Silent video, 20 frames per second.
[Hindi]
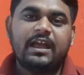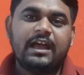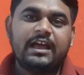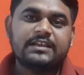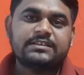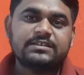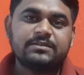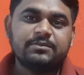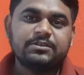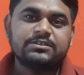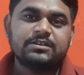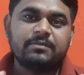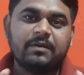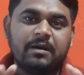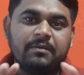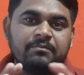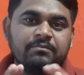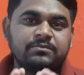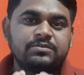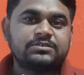ऐसे में जब
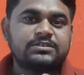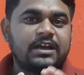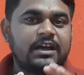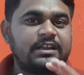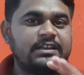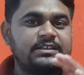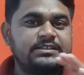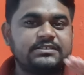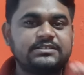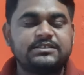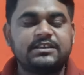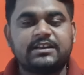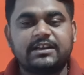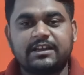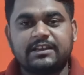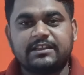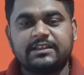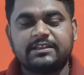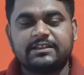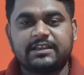हम सारी चीज़ें
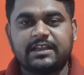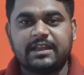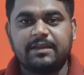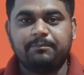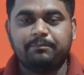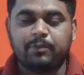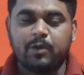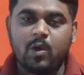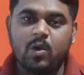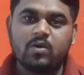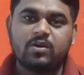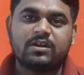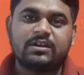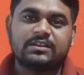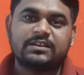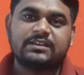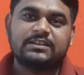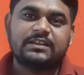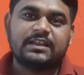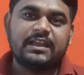कर लेते हैं ब्लॉक कर
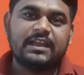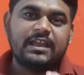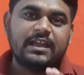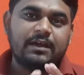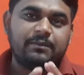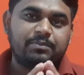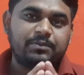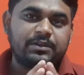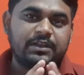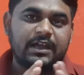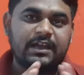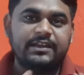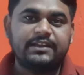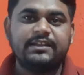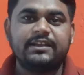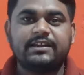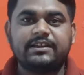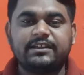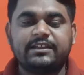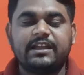देते हैं अपनी
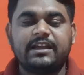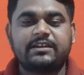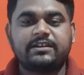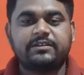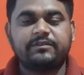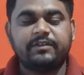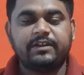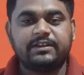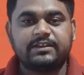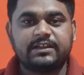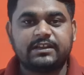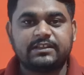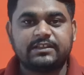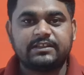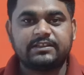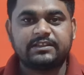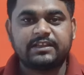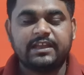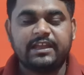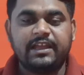आइडियाँ डीएक्टिवेट कर
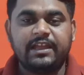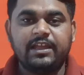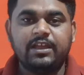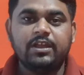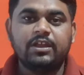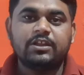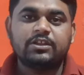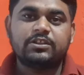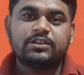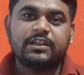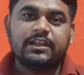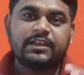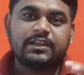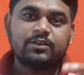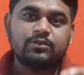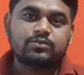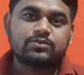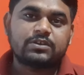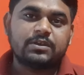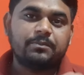देते हैं
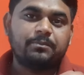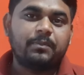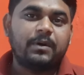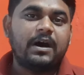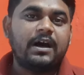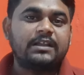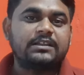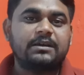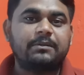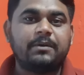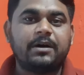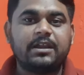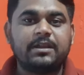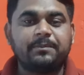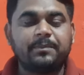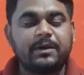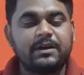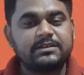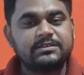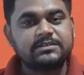लेकिन उसके बाद हमारे
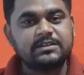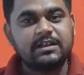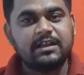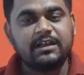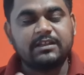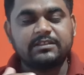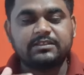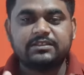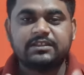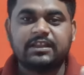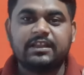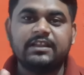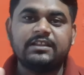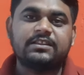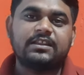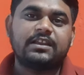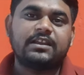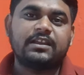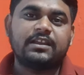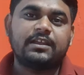पास तरह
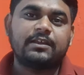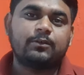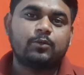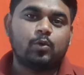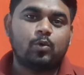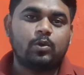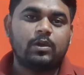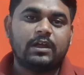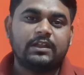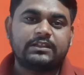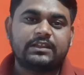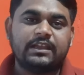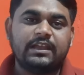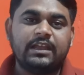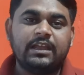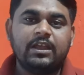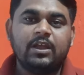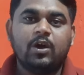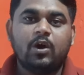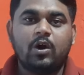तरह के कॉल आते
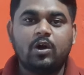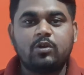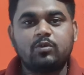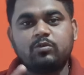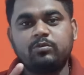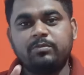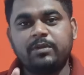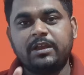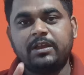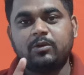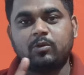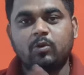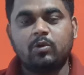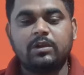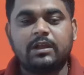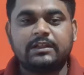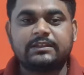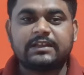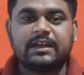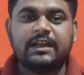हैं और उनमें
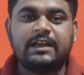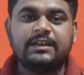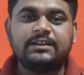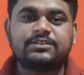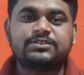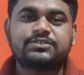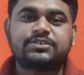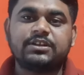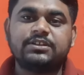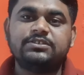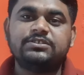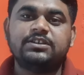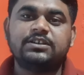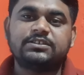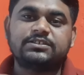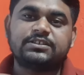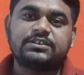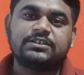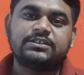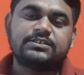कॉल आता है संजय
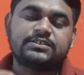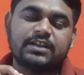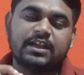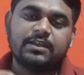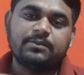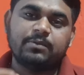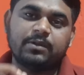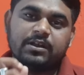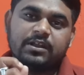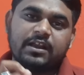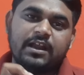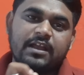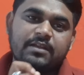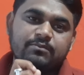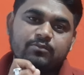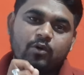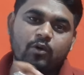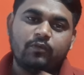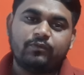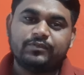सिंह साइबर
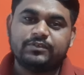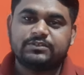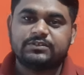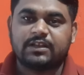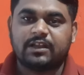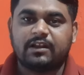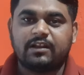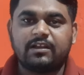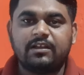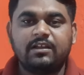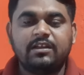क्राइम ऑफिसर